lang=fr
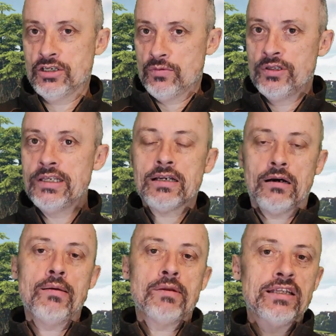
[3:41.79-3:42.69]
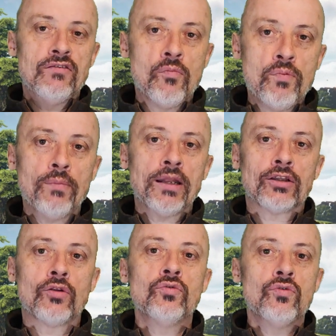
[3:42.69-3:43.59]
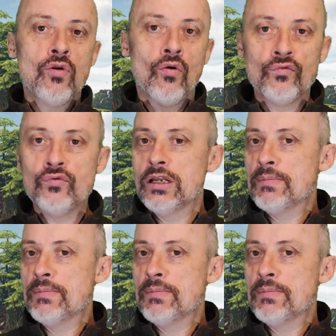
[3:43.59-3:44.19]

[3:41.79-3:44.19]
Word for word: Et je me dis quand même, les développeurs, bien entendu, l'ont vu.